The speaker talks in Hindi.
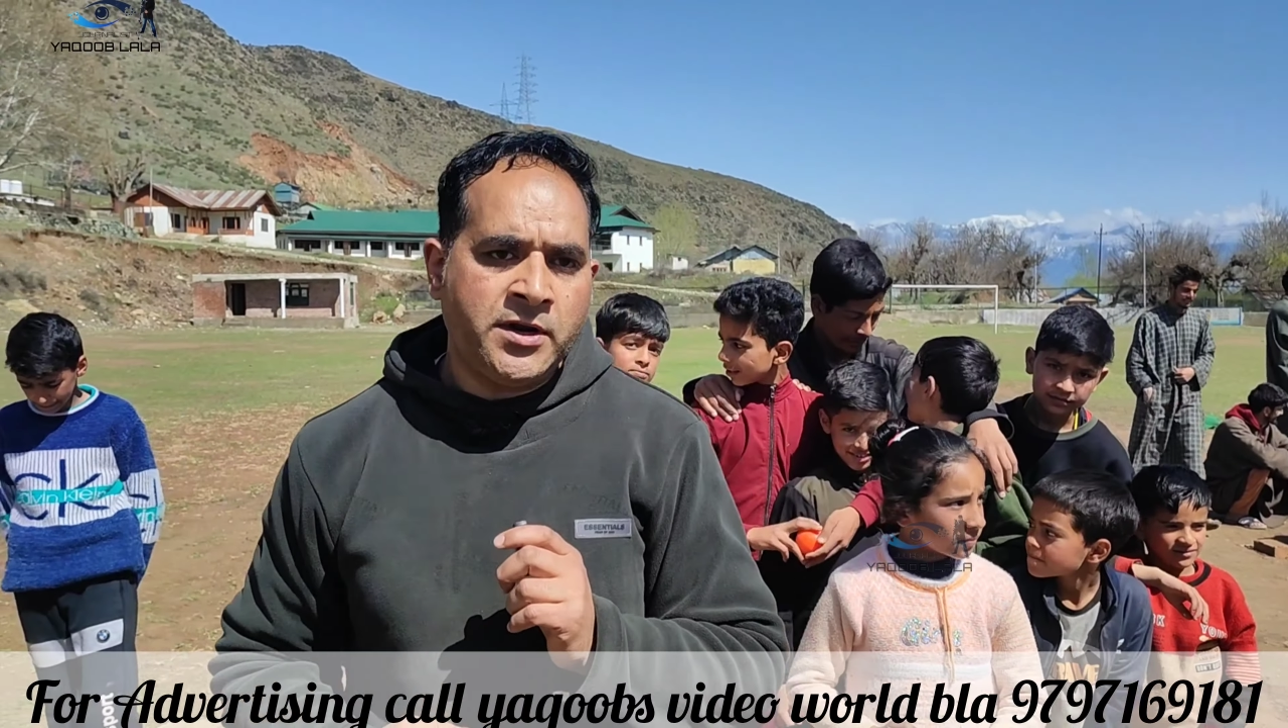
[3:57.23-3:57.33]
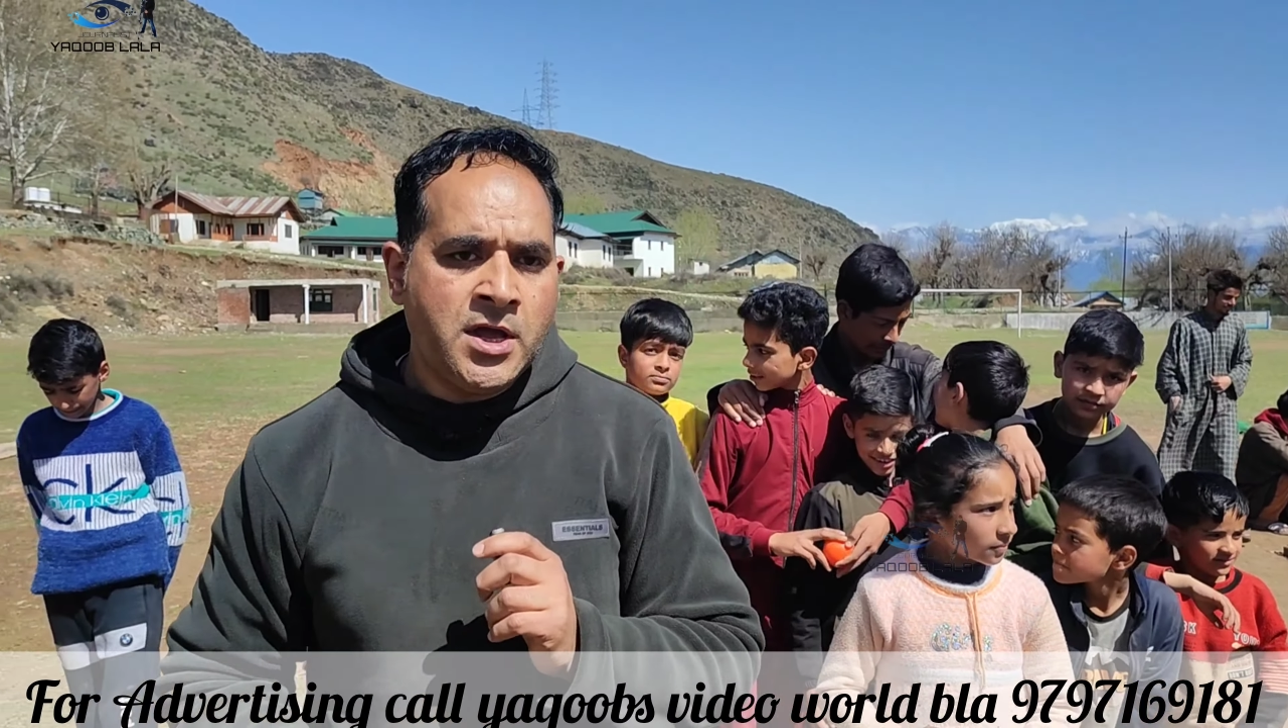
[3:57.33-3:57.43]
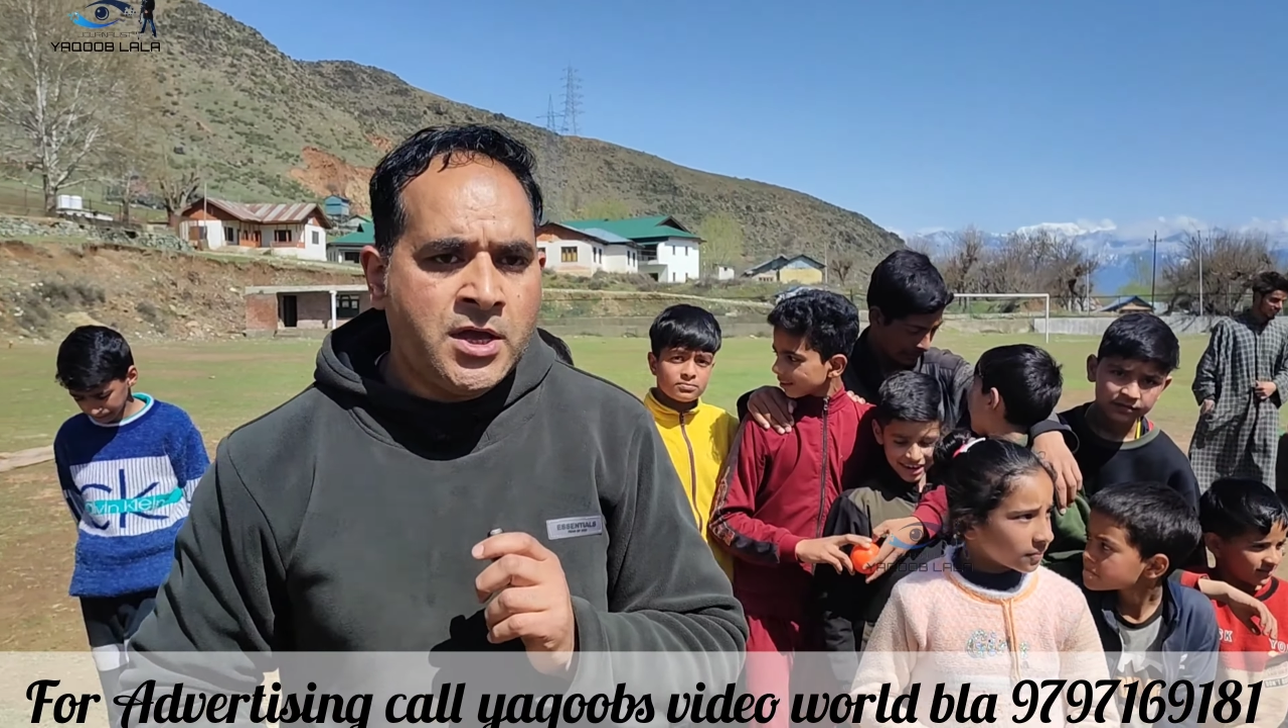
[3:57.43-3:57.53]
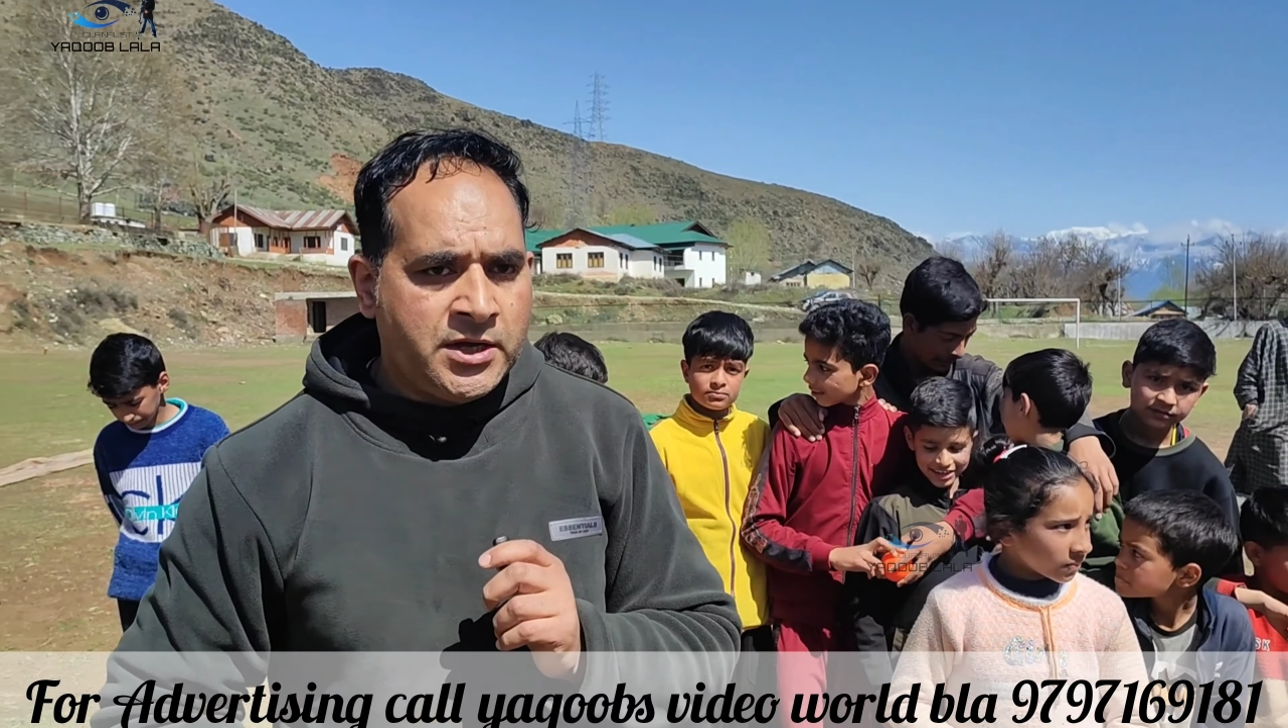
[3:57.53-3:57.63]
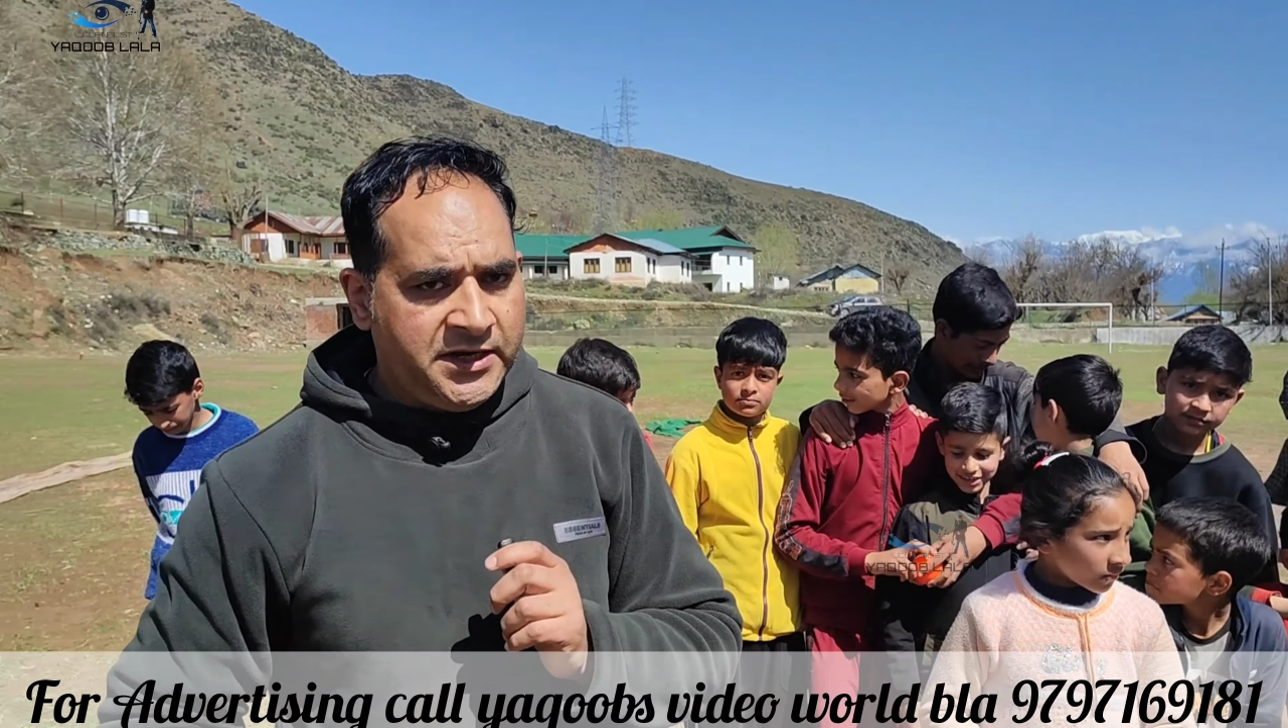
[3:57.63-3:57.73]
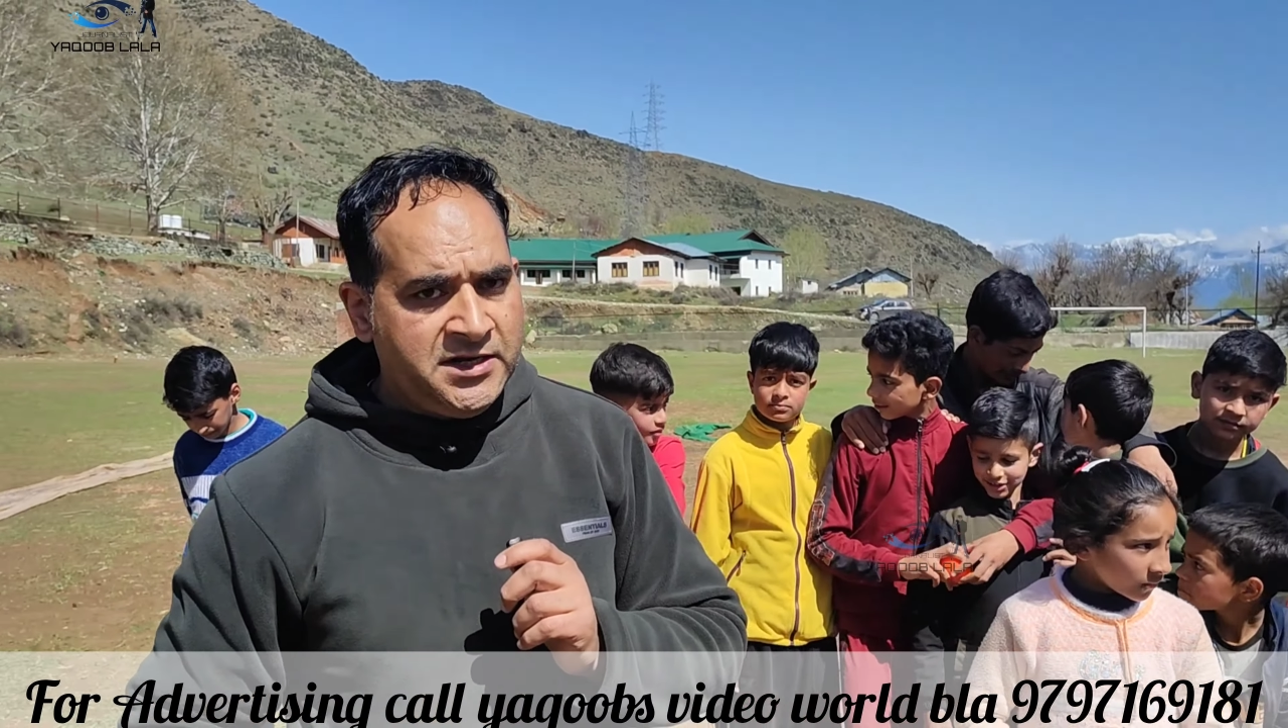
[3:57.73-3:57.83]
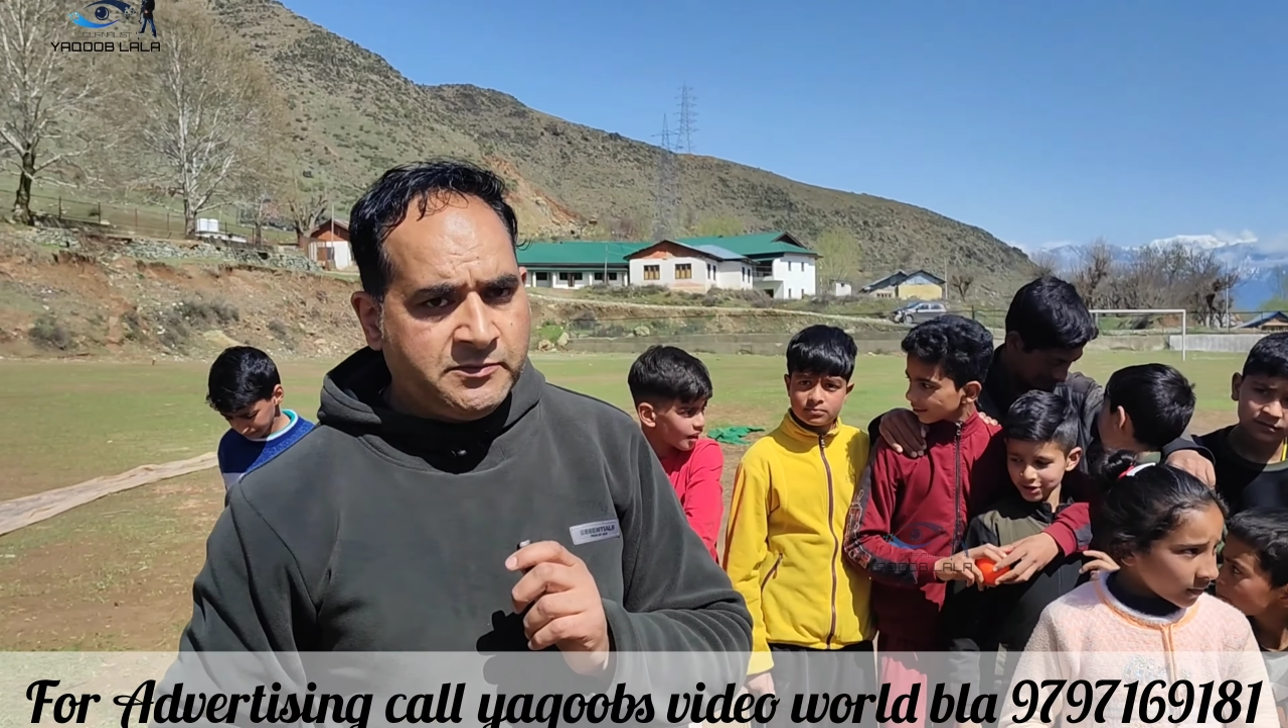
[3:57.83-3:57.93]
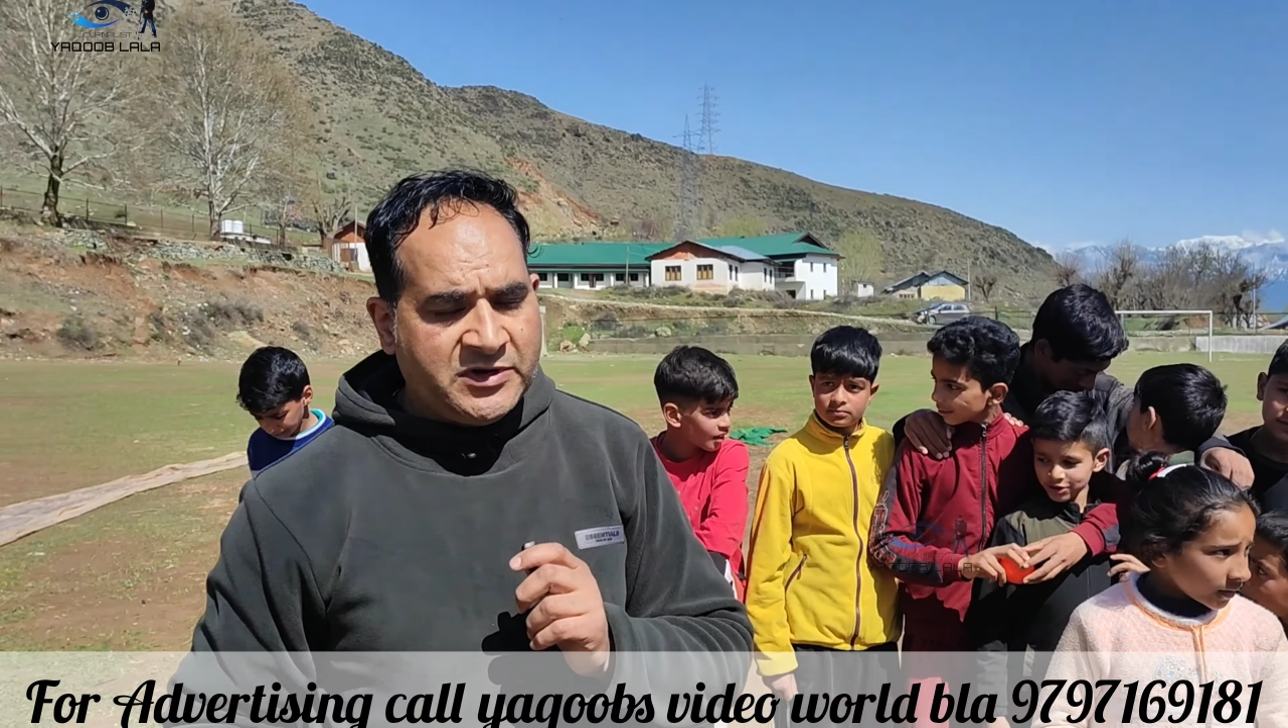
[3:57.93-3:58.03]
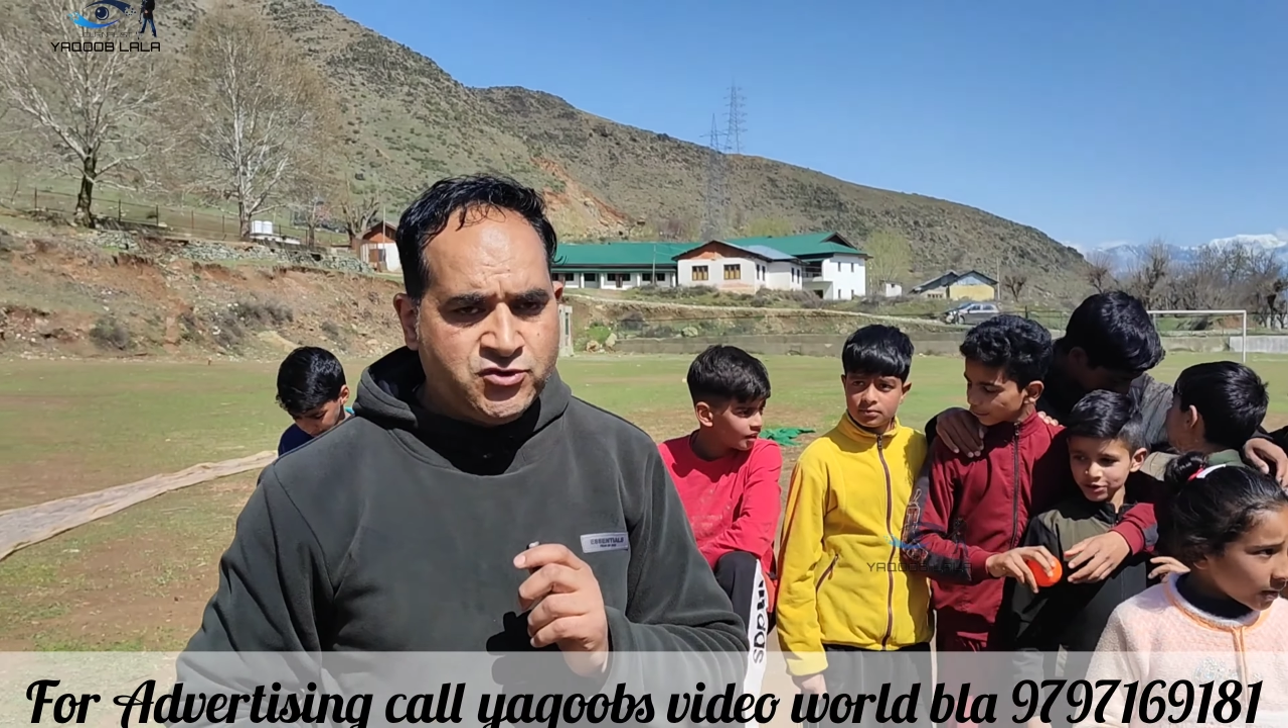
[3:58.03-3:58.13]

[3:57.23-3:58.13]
और इन